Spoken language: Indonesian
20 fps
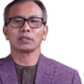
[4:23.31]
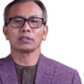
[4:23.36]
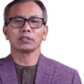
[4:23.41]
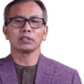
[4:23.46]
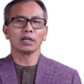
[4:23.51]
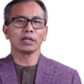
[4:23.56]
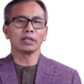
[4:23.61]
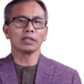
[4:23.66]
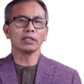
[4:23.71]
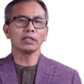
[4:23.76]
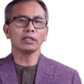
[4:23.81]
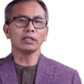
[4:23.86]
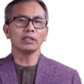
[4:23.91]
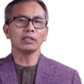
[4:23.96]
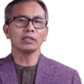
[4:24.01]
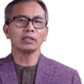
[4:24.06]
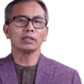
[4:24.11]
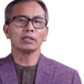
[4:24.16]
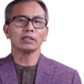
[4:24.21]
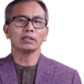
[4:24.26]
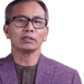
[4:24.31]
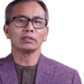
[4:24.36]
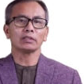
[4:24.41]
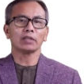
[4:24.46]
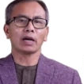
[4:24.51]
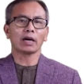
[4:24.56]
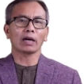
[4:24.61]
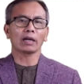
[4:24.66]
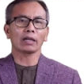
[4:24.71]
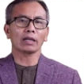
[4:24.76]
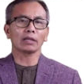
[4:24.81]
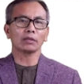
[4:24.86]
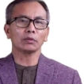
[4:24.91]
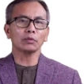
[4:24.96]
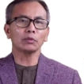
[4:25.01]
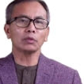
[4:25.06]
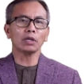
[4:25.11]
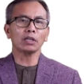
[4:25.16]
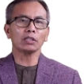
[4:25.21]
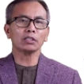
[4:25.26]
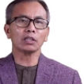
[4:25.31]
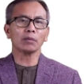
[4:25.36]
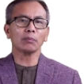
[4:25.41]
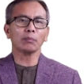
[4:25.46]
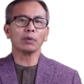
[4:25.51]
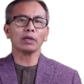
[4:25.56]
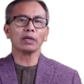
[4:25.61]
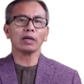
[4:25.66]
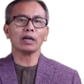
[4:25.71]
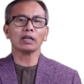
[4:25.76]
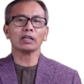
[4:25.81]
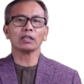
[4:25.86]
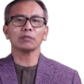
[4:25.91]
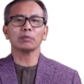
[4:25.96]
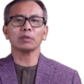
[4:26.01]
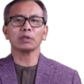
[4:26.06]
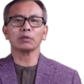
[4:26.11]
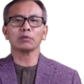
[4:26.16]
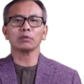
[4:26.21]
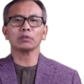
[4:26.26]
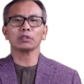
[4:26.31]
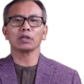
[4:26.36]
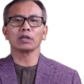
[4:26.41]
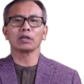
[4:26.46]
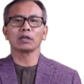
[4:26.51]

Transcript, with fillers: Jadi, janganlah tunda sampai hari berikutnya